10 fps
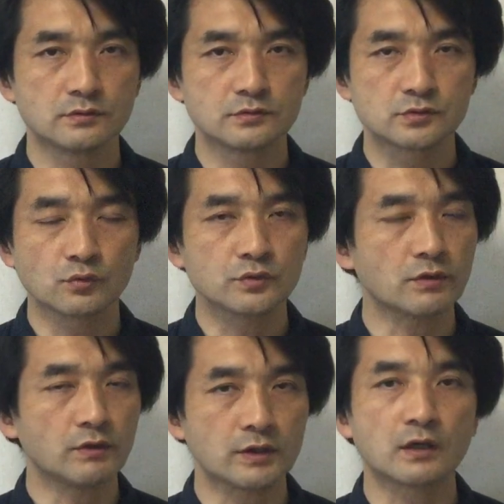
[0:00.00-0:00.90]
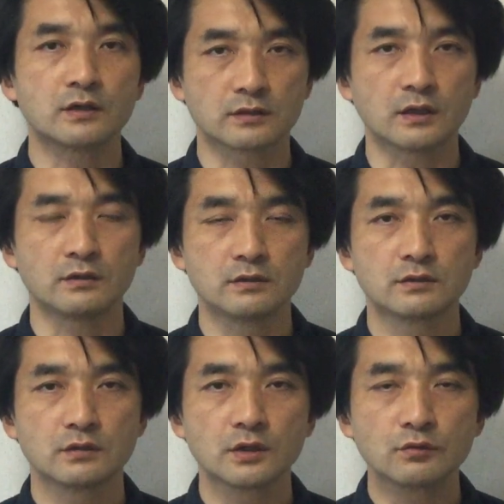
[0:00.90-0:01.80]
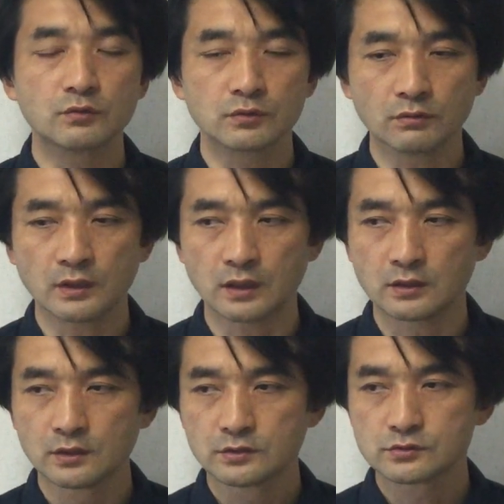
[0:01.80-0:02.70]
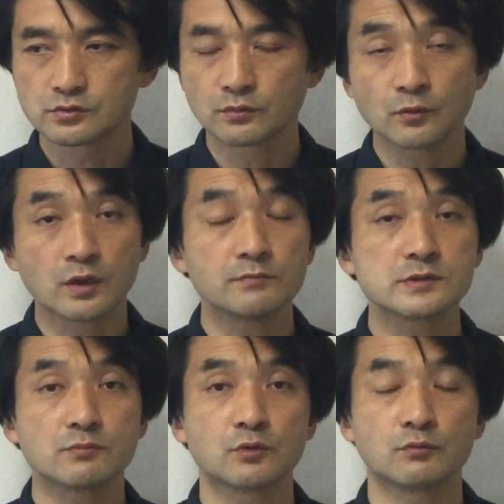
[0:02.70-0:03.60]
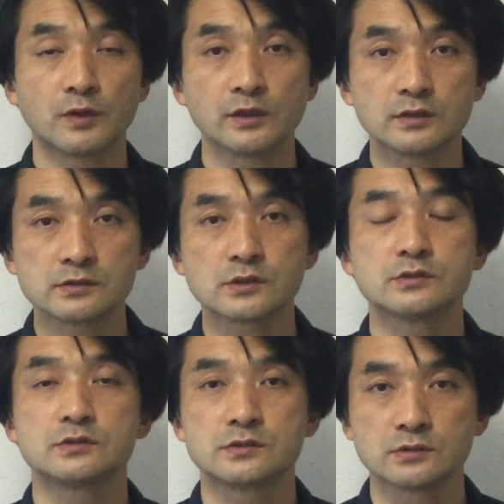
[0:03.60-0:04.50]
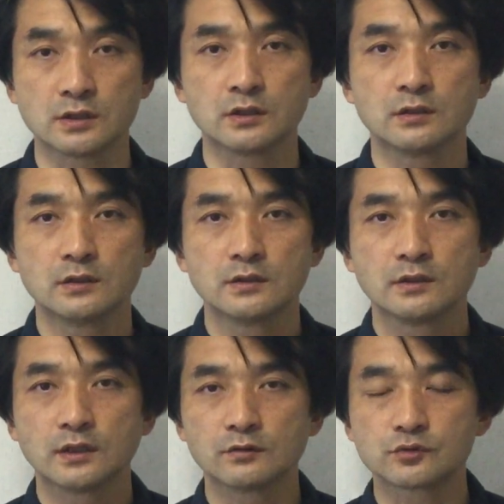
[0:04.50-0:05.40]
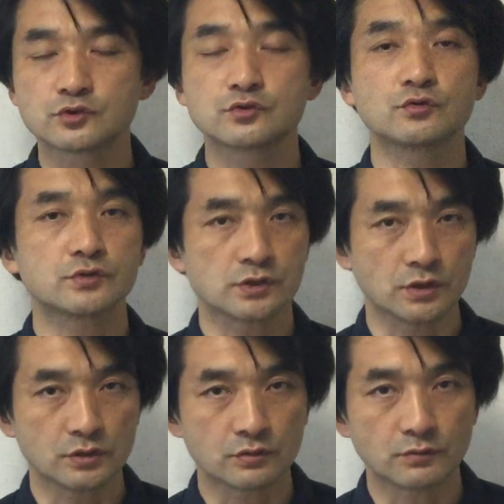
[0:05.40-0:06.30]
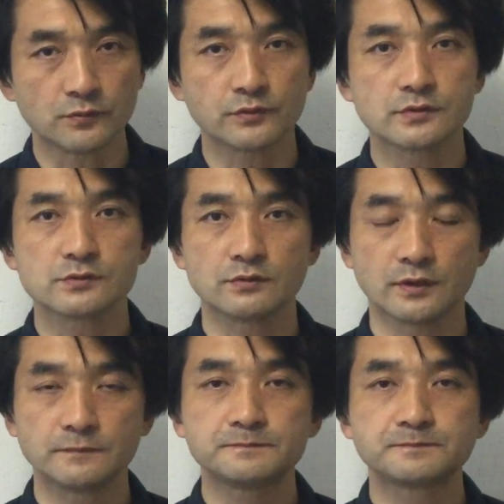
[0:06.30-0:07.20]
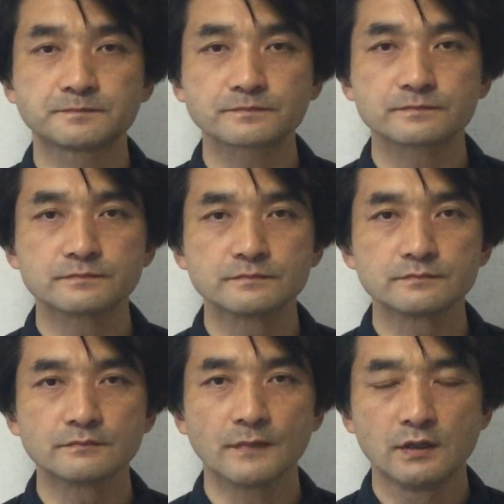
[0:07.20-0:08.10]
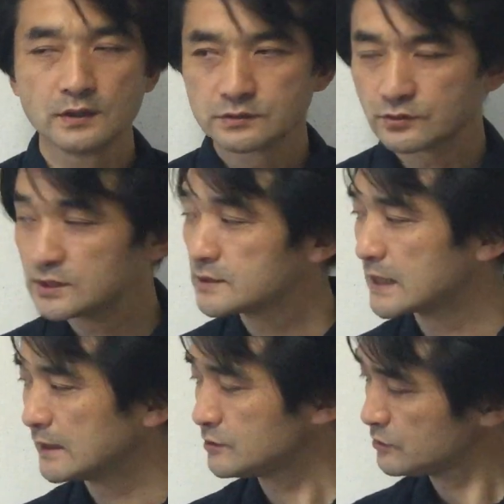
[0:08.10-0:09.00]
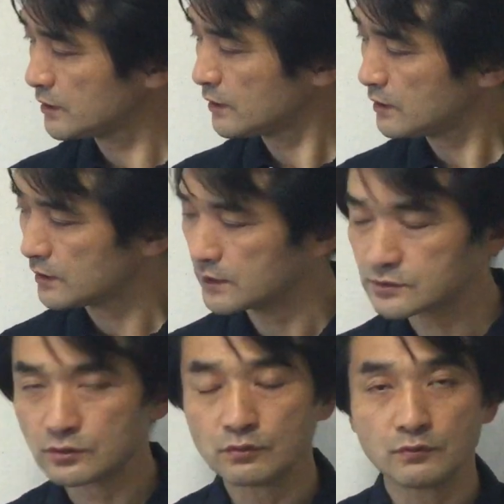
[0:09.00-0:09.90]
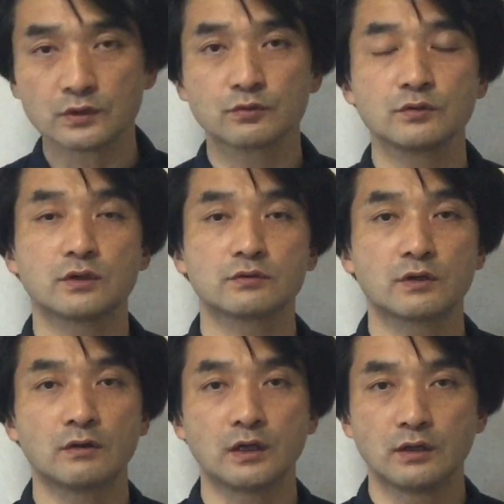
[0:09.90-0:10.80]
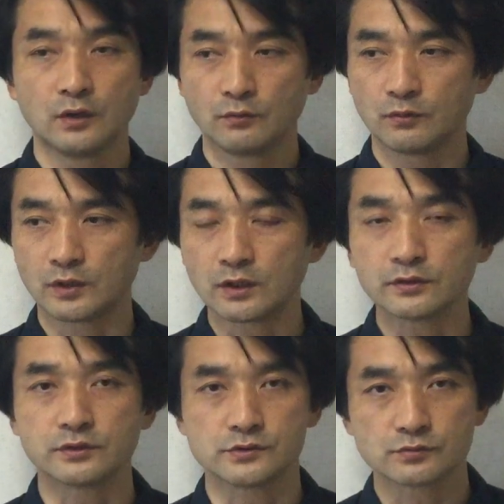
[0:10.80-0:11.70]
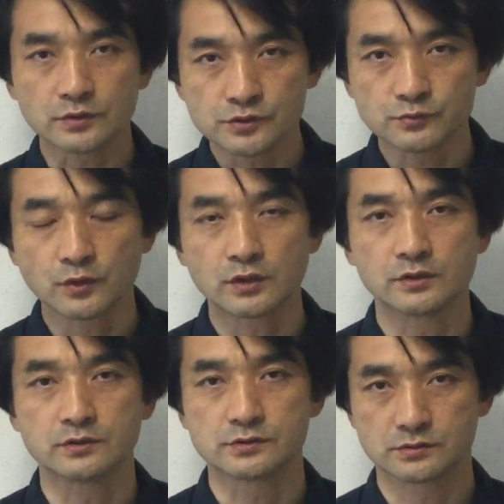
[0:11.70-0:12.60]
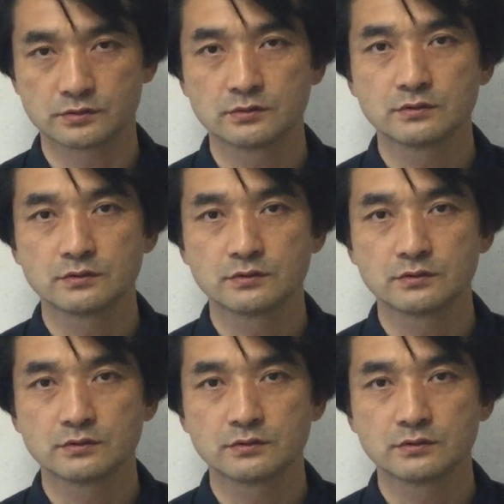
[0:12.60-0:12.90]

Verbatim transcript: そうではなかったっていうことは、それも神様の前に誠実にあの主張していいと思うんですよね。そして最終的な結論はどうなるかはもう分かんないです。私も分かんないです。